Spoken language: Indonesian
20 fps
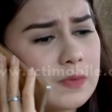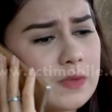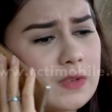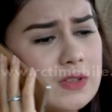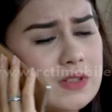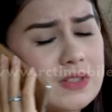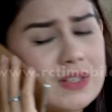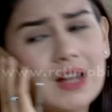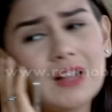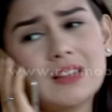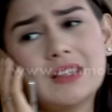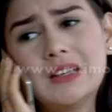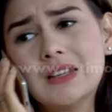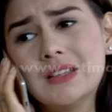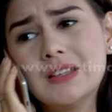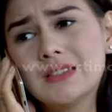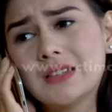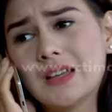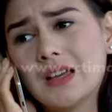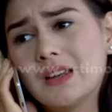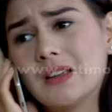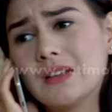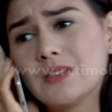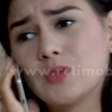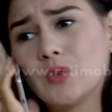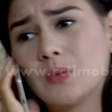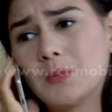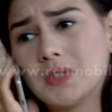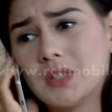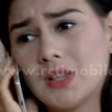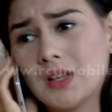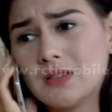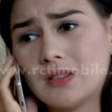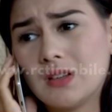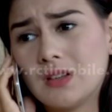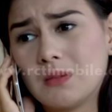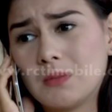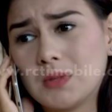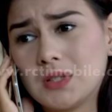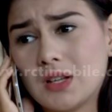Saat ini saya dan suami saya
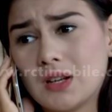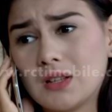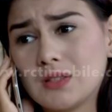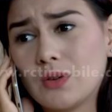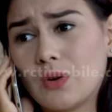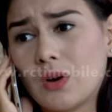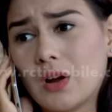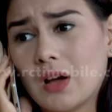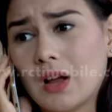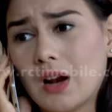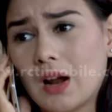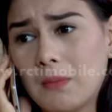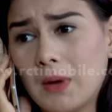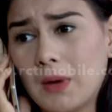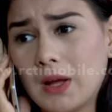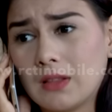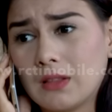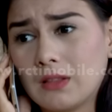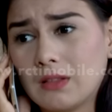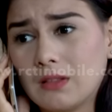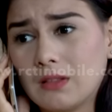sedang mencari seorang kerabat.